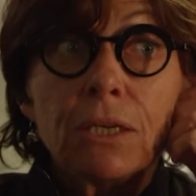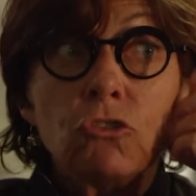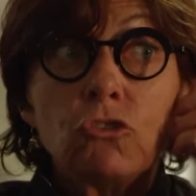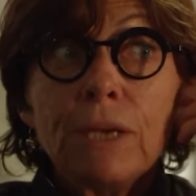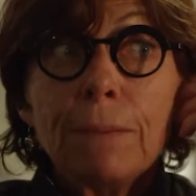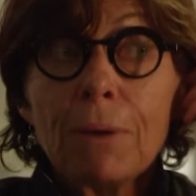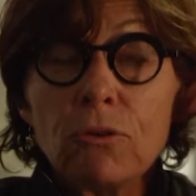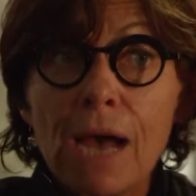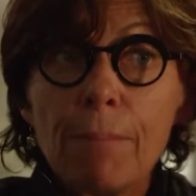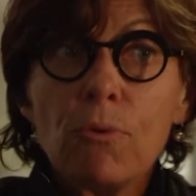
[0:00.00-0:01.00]
Je n'ai pas eu
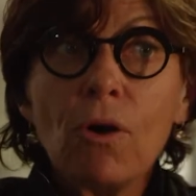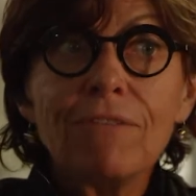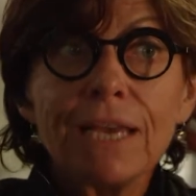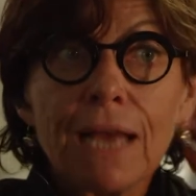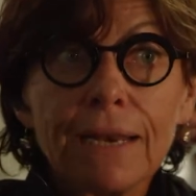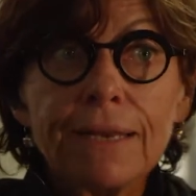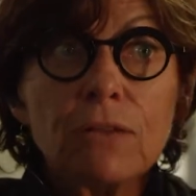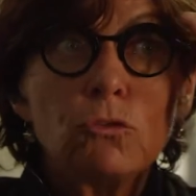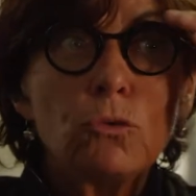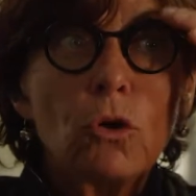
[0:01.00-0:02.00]
de rapport avec, à la
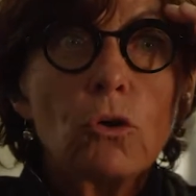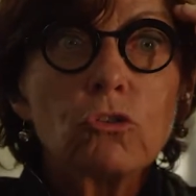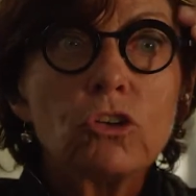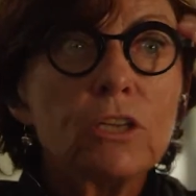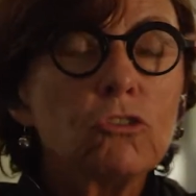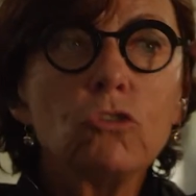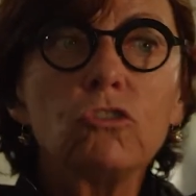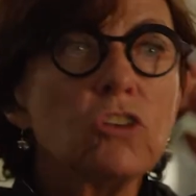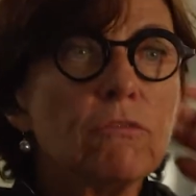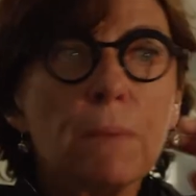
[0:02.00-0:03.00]
nature quand j'étais jeune.
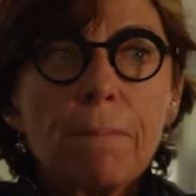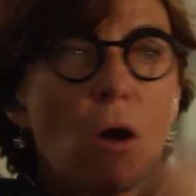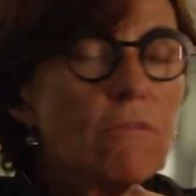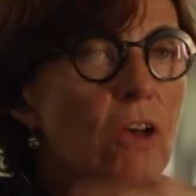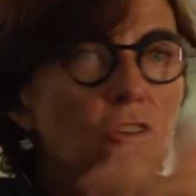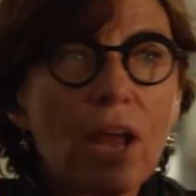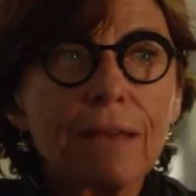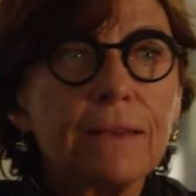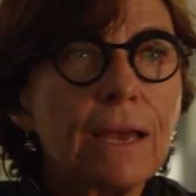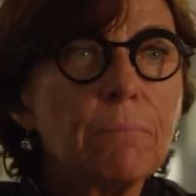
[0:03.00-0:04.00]
Si j'avais mes parents vers un
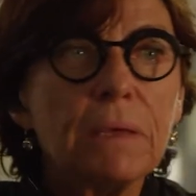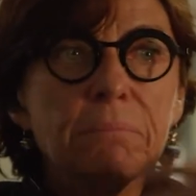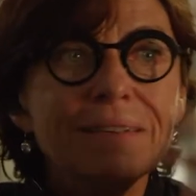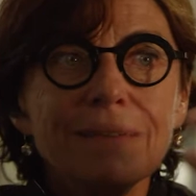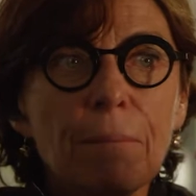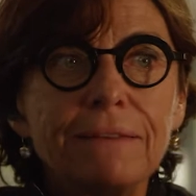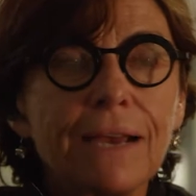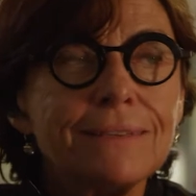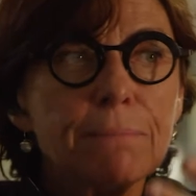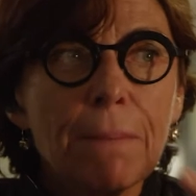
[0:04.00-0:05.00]
jardin, mais, mais ça
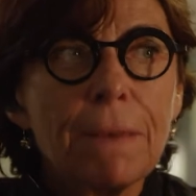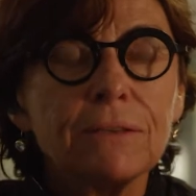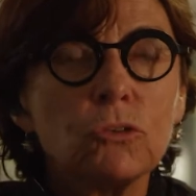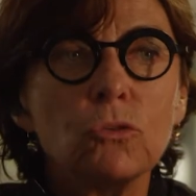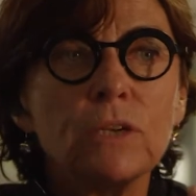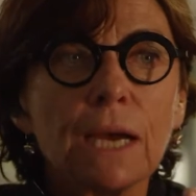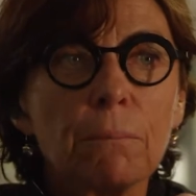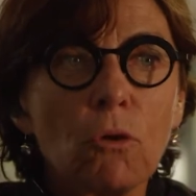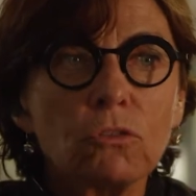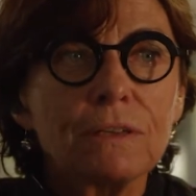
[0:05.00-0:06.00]
m'intéressait pas
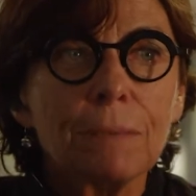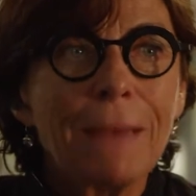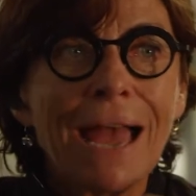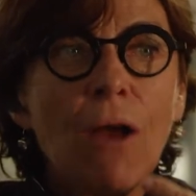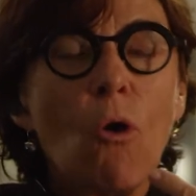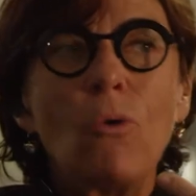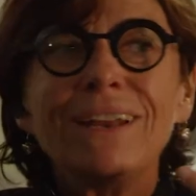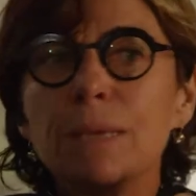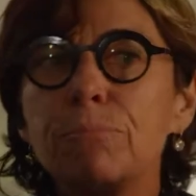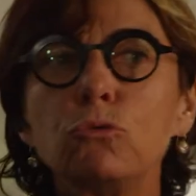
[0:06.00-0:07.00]
particulièrement. C'était pas, on
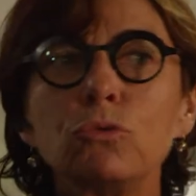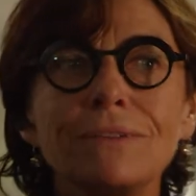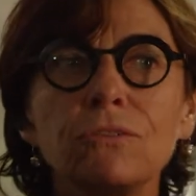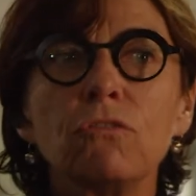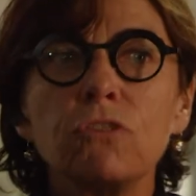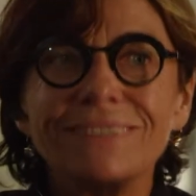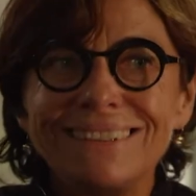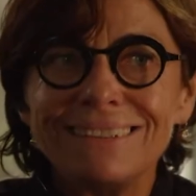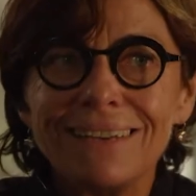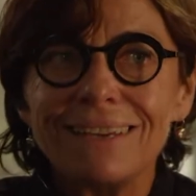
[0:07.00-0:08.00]
était plutôt des enfants
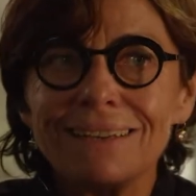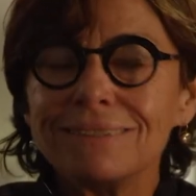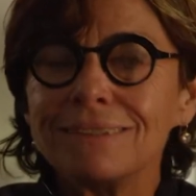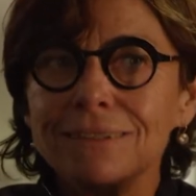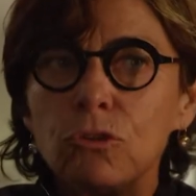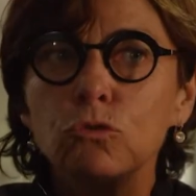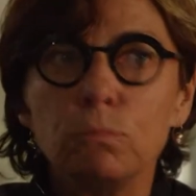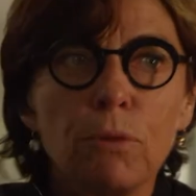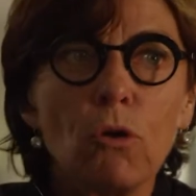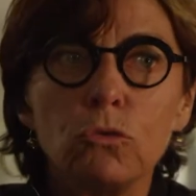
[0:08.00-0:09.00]
citadins. C'était dans
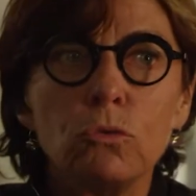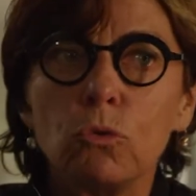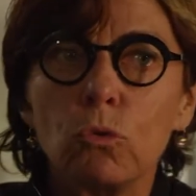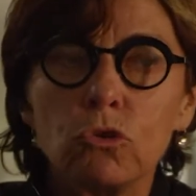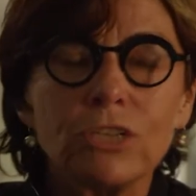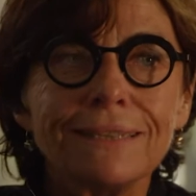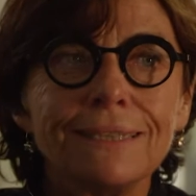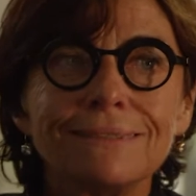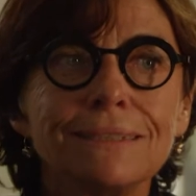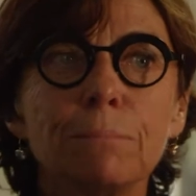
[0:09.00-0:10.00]
une banlieue, donc le
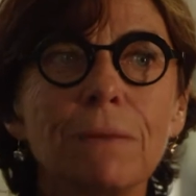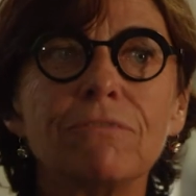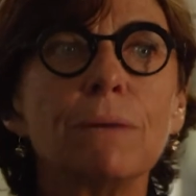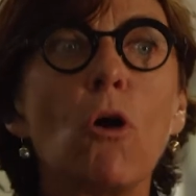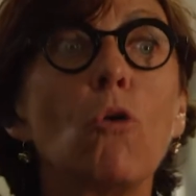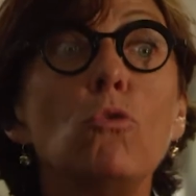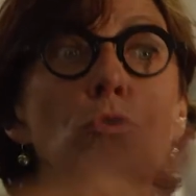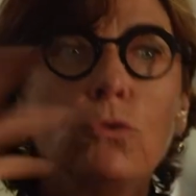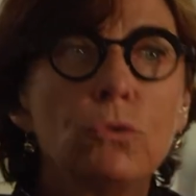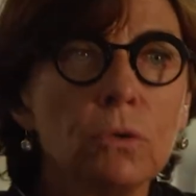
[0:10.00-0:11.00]
jardin c'était pas vraiment un haut
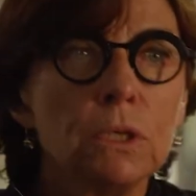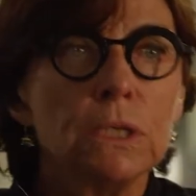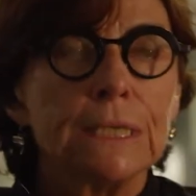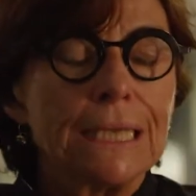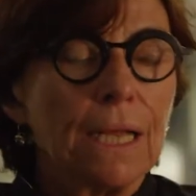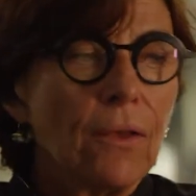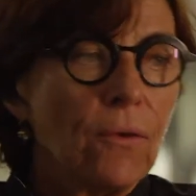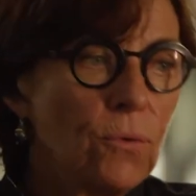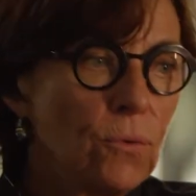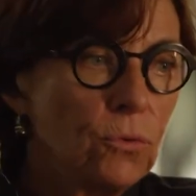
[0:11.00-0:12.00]
lieu
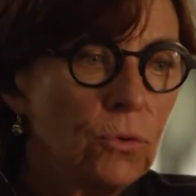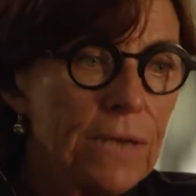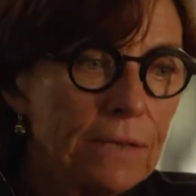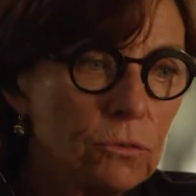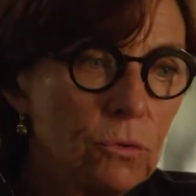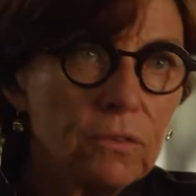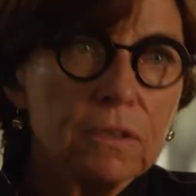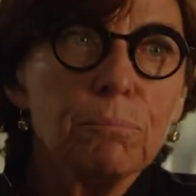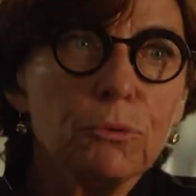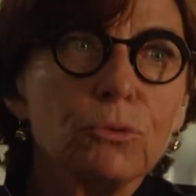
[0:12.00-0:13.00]
euh, de nature.
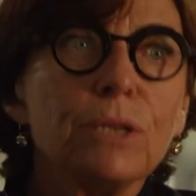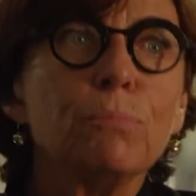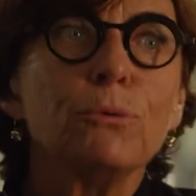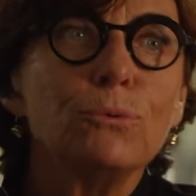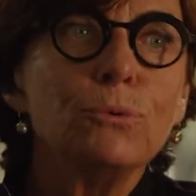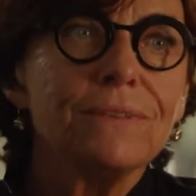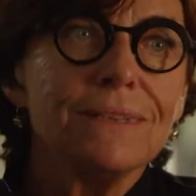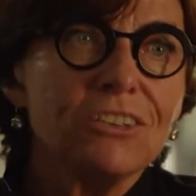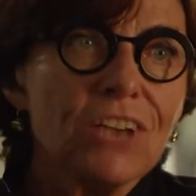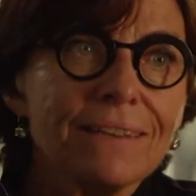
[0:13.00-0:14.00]
C'était plutôt des pelouses et
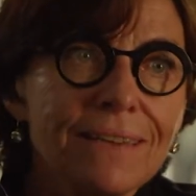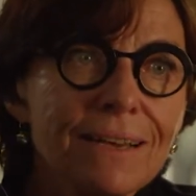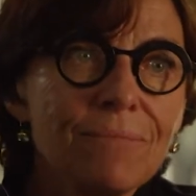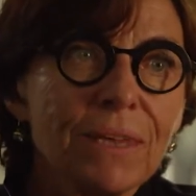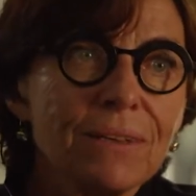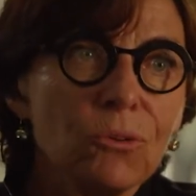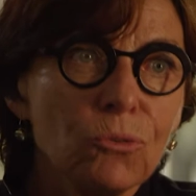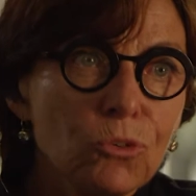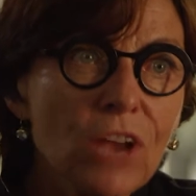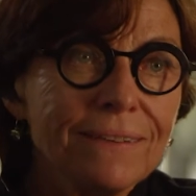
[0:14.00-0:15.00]
des jardins et
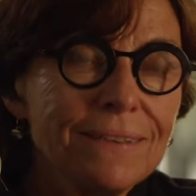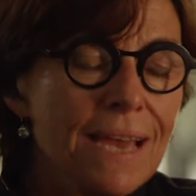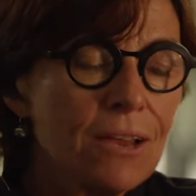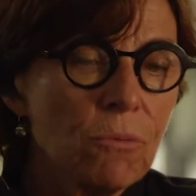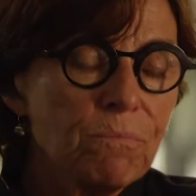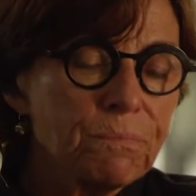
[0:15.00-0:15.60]
du jardinage.